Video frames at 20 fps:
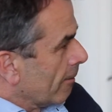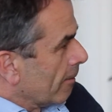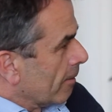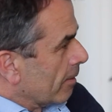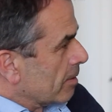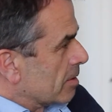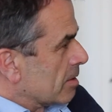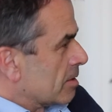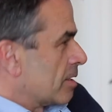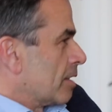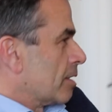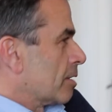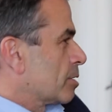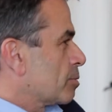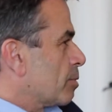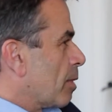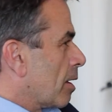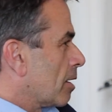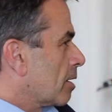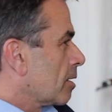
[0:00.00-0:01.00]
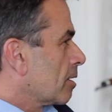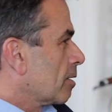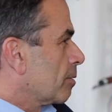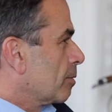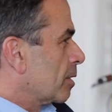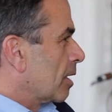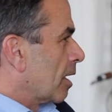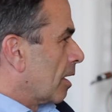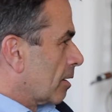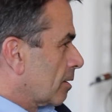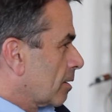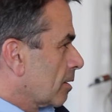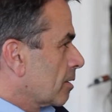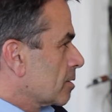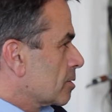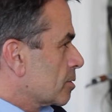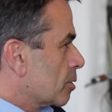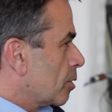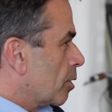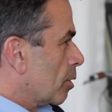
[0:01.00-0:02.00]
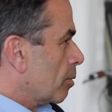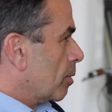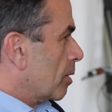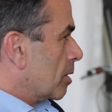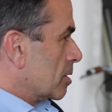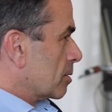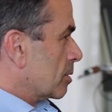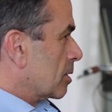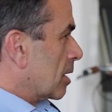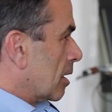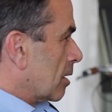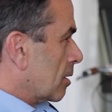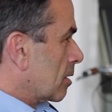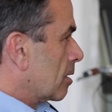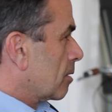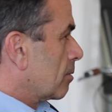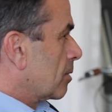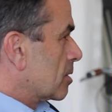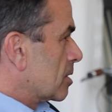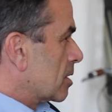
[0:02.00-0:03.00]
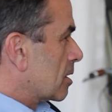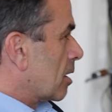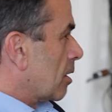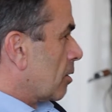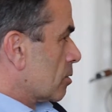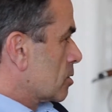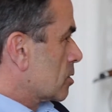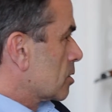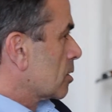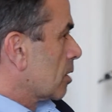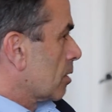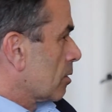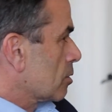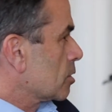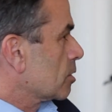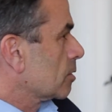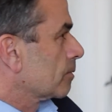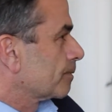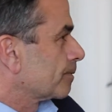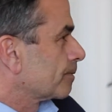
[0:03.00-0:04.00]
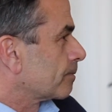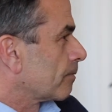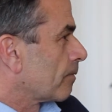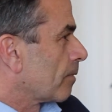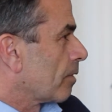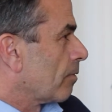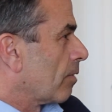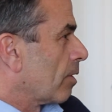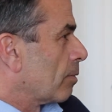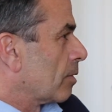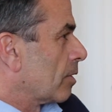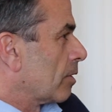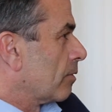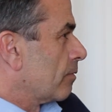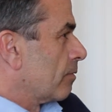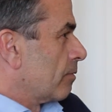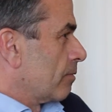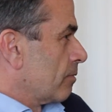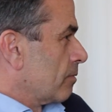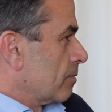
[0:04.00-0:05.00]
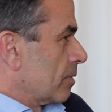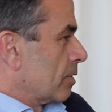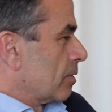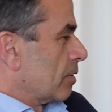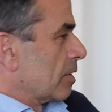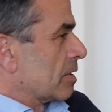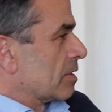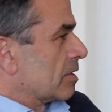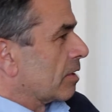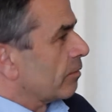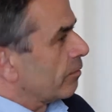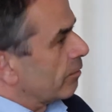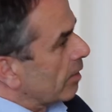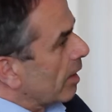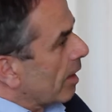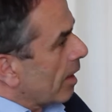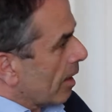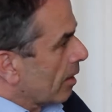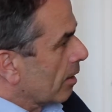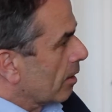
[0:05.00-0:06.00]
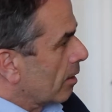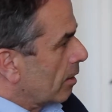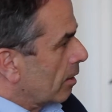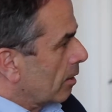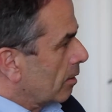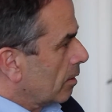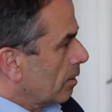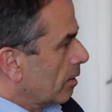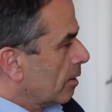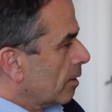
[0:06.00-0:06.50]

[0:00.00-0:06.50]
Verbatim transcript: Es ist eher spannender, mit anderen zu also mit anderen mal sich auszutauschen, weil man da natürlich sehr viel lernen kann